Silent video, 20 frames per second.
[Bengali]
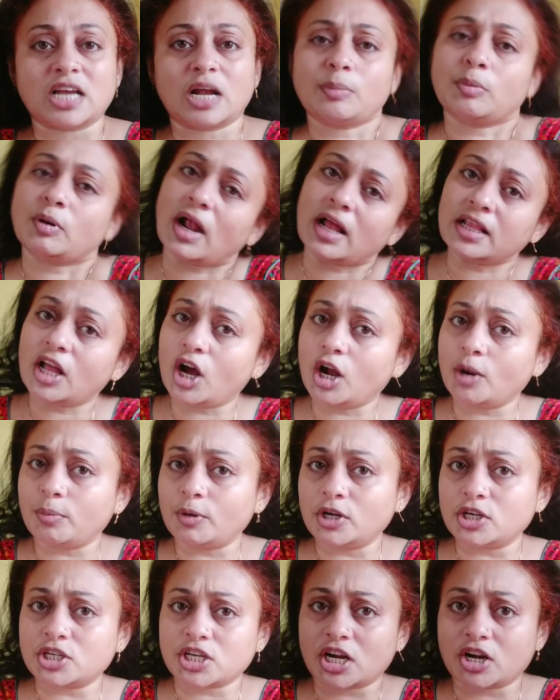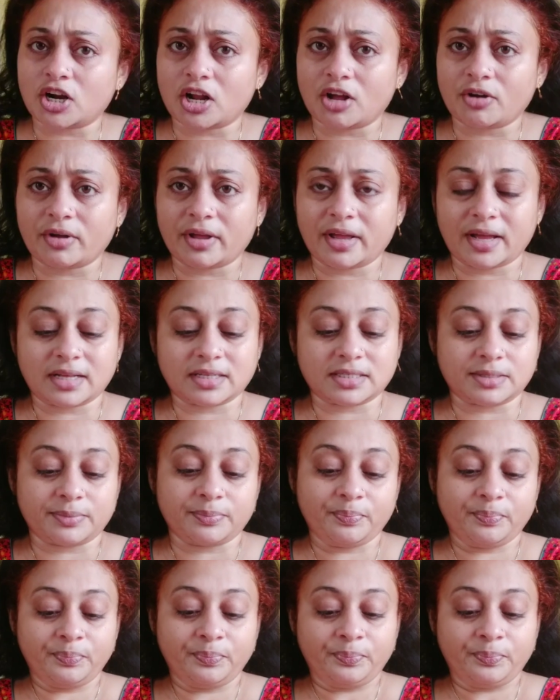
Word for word: সারবো রান্নাঘর পরিষ্কার করা হয়ে গেছে